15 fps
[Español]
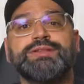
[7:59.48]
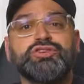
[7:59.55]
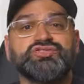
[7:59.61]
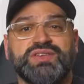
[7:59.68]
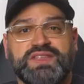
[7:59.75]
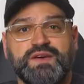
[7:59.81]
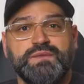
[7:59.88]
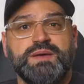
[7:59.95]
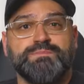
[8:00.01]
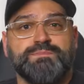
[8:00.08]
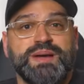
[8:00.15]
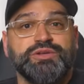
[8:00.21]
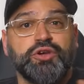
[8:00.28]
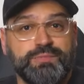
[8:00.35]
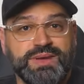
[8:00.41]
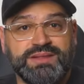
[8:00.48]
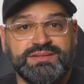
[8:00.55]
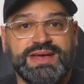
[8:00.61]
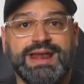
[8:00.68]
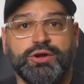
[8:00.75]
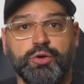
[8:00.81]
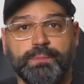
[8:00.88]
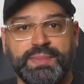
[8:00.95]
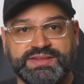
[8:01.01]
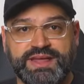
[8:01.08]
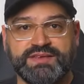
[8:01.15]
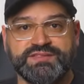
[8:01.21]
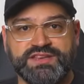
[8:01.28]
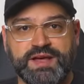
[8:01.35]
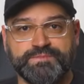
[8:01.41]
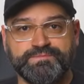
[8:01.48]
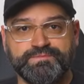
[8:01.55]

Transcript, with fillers: Esto se debe mayormente a la competencia,